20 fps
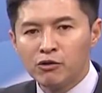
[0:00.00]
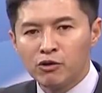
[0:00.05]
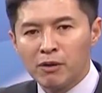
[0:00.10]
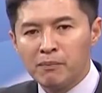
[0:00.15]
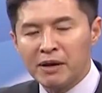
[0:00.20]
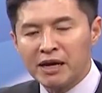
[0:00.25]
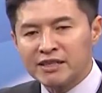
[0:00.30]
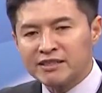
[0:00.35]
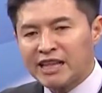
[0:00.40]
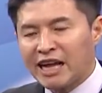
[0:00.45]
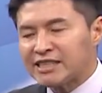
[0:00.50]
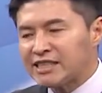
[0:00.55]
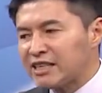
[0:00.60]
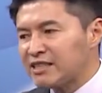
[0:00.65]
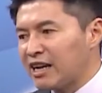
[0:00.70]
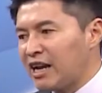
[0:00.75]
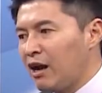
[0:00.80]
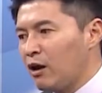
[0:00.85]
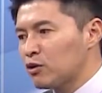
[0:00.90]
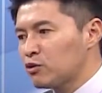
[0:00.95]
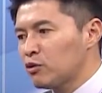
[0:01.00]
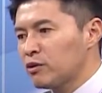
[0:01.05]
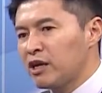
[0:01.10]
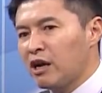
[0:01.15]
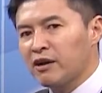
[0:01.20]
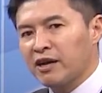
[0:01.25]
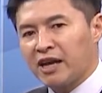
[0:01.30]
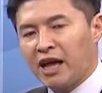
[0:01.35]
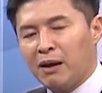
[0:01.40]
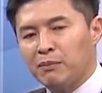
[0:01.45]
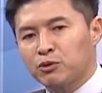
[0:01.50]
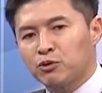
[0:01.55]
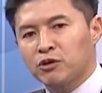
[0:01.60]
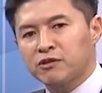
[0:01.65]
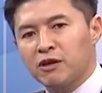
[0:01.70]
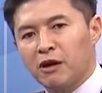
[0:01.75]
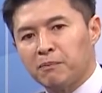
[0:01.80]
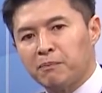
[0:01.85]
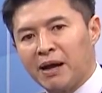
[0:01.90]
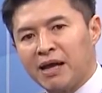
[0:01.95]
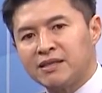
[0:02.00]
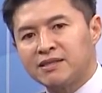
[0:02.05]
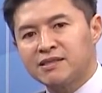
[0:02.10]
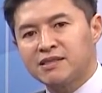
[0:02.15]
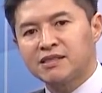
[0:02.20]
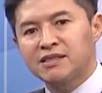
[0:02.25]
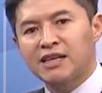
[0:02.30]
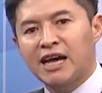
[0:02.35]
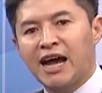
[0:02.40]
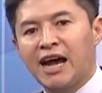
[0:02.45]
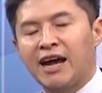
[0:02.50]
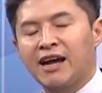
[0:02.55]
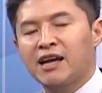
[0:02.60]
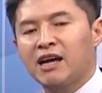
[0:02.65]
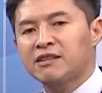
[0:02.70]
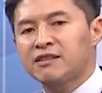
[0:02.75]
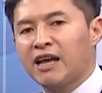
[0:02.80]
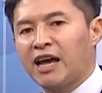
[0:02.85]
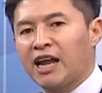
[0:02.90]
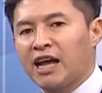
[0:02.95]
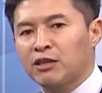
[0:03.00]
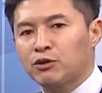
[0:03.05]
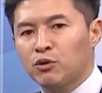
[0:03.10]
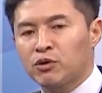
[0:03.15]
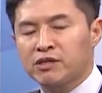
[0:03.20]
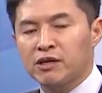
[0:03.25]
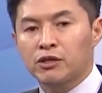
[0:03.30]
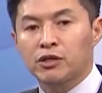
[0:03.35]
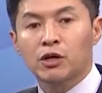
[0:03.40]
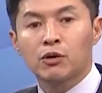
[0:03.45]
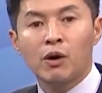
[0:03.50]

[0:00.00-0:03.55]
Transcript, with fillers: 原本大家讲好说要给他们多少班次啊，要带来多少